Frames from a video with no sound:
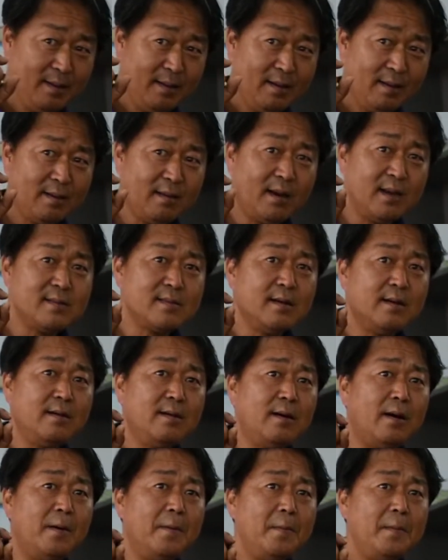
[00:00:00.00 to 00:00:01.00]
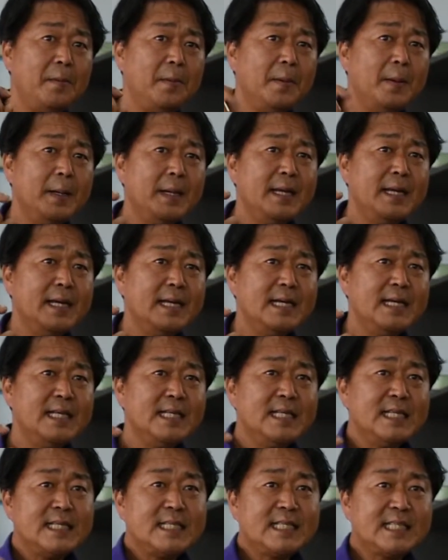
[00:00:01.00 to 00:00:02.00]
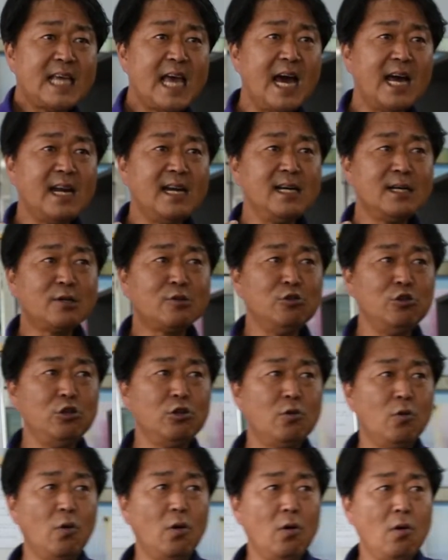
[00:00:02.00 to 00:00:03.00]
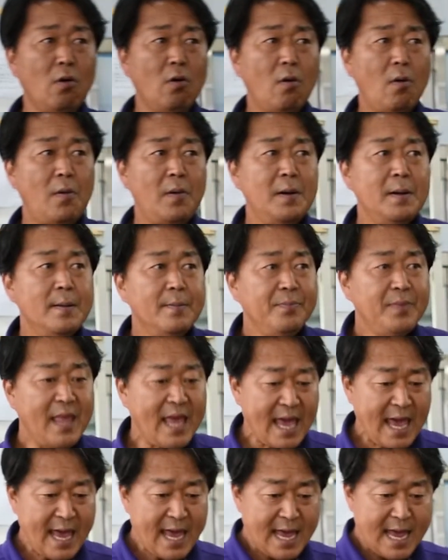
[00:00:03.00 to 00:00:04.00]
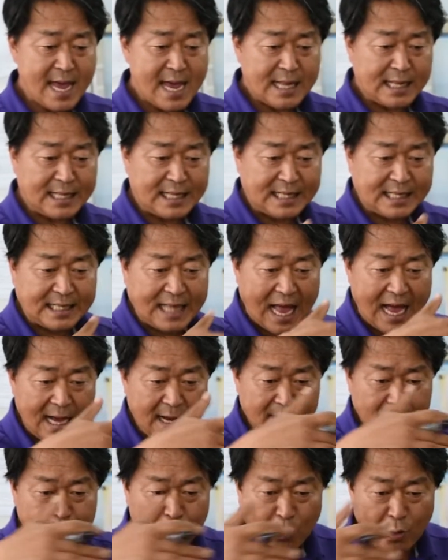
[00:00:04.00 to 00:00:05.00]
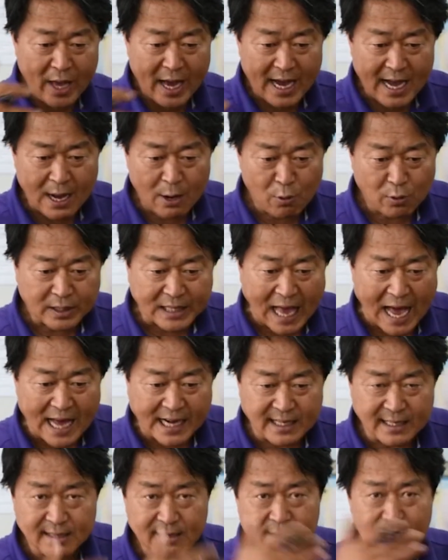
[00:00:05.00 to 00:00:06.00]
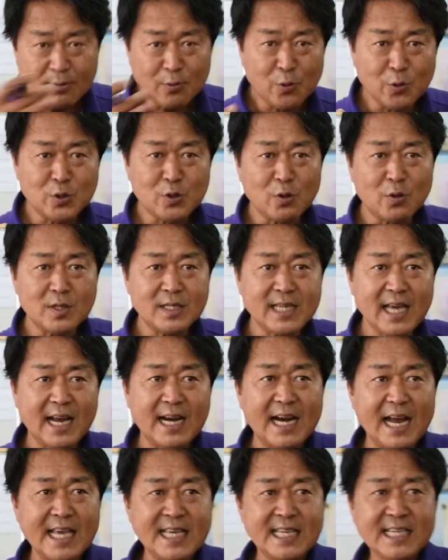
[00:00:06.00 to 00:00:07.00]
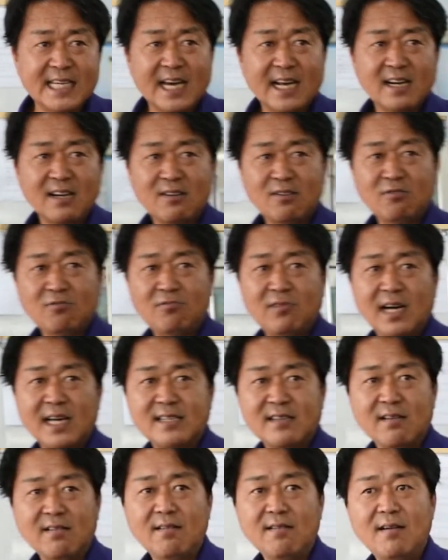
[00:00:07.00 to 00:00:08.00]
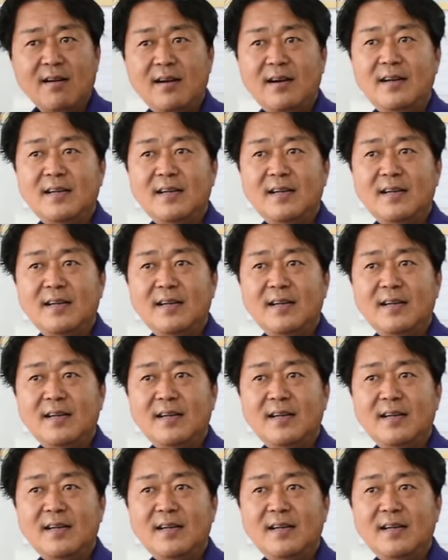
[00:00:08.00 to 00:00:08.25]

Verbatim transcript: 그래서 차를 끌고 내 땅 모양하고 다른 곳으로 차를 한 시간을 끌고 가서